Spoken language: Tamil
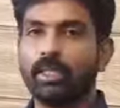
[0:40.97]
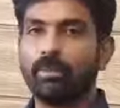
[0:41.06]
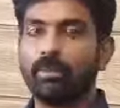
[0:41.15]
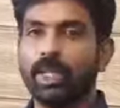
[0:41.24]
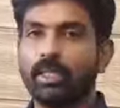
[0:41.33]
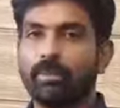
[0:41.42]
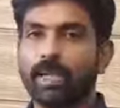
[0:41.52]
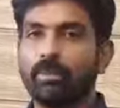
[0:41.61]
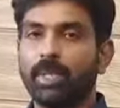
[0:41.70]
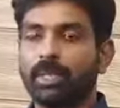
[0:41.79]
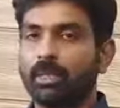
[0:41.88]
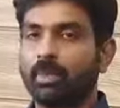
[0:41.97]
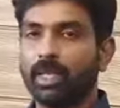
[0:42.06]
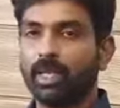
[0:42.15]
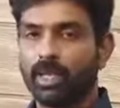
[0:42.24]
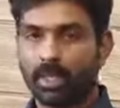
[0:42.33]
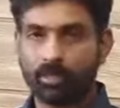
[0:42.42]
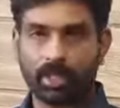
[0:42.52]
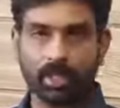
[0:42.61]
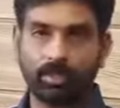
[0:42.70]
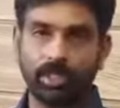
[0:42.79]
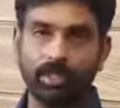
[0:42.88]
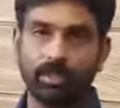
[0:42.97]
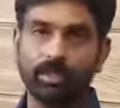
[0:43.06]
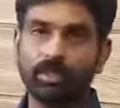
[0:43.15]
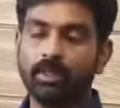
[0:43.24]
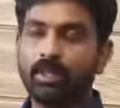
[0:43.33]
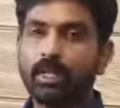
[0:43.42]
எம்எல்எம் கம்பெனிகளோட நிலைப்பாடு பற்றியும்